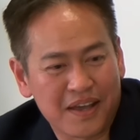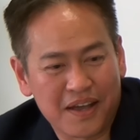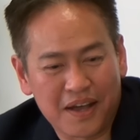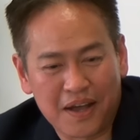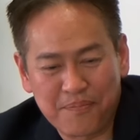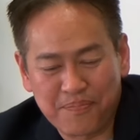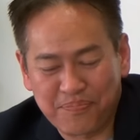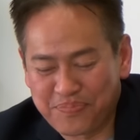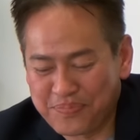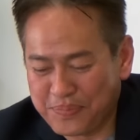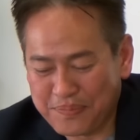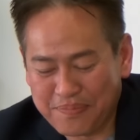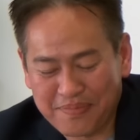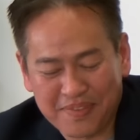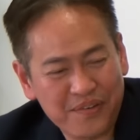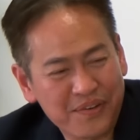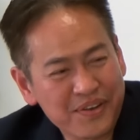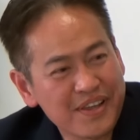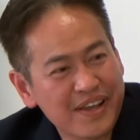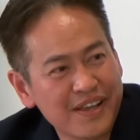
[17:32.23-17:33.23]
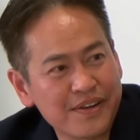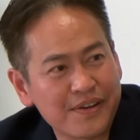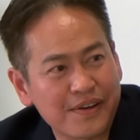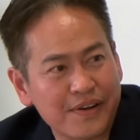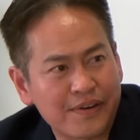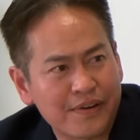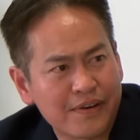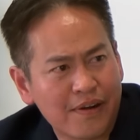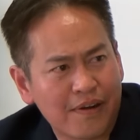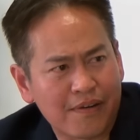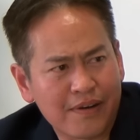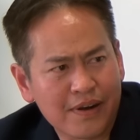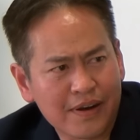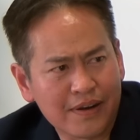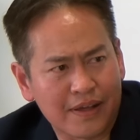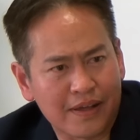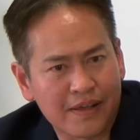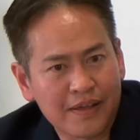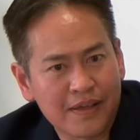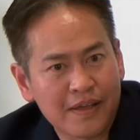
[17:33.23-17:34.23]
à, có những cái người đó họ
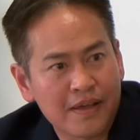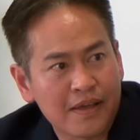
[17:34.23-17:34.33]
rất là